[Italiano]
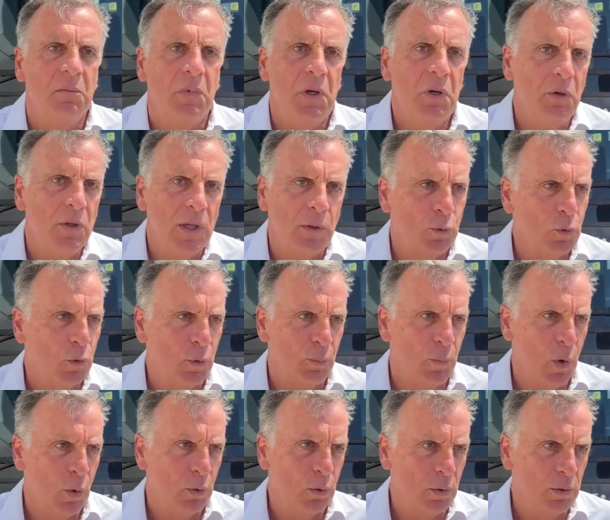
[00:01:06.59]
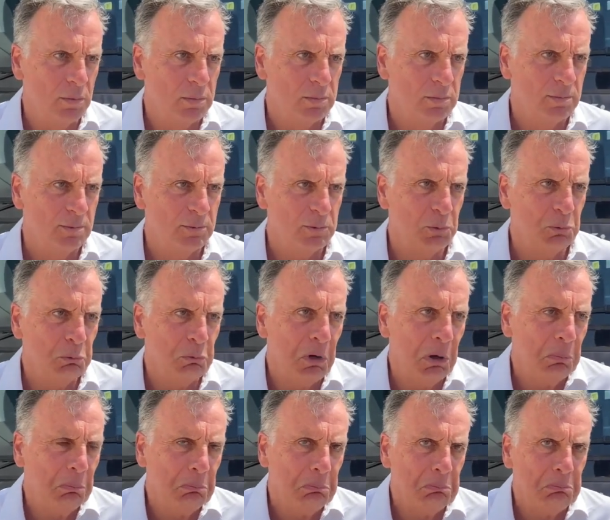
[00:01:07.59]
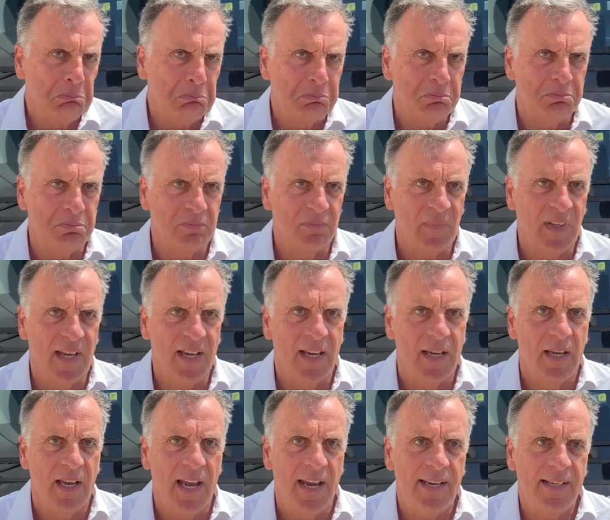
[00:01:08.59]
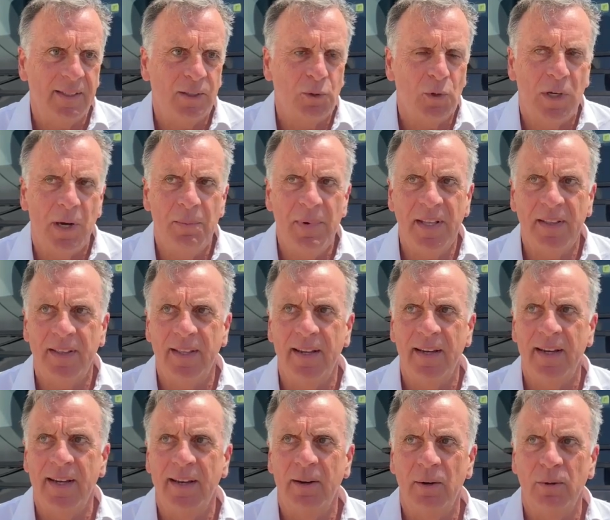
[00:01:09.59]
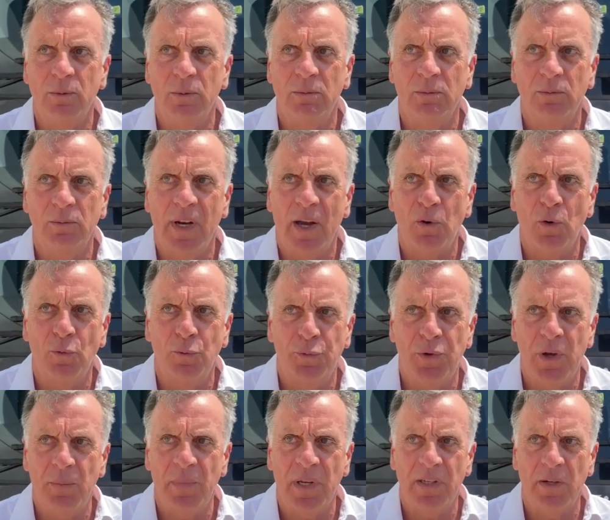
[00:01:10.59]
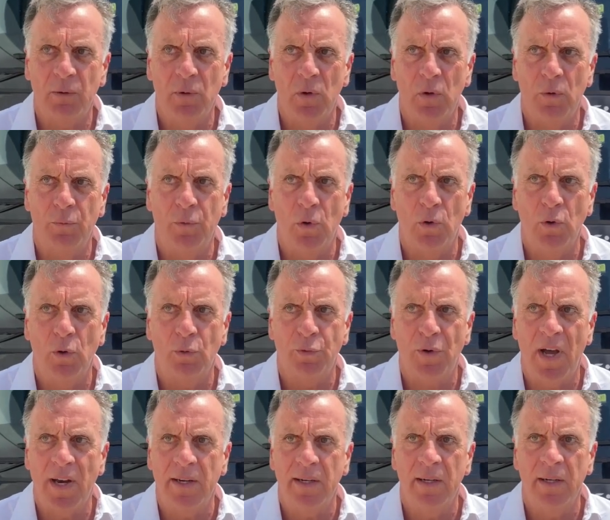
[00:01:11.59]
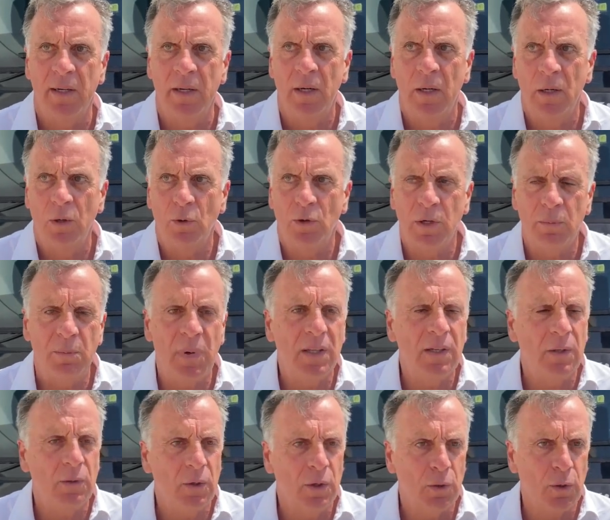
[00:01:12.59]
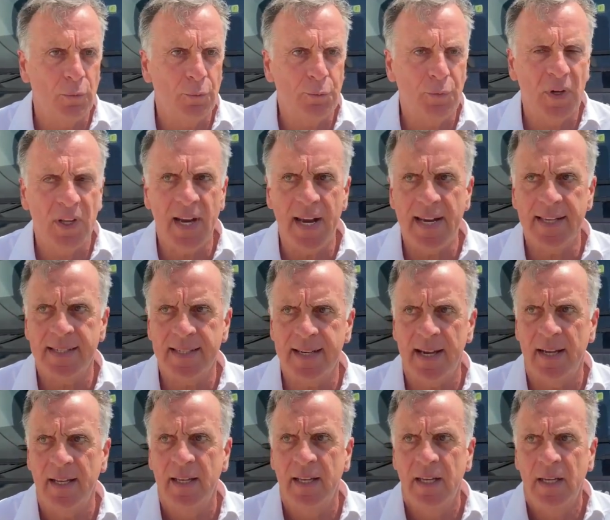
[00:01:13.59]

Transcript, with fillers: Io tanto non mollo, comunque. È solamente una conferma di quello che voglio fare. L'ho ribadito in conferenza.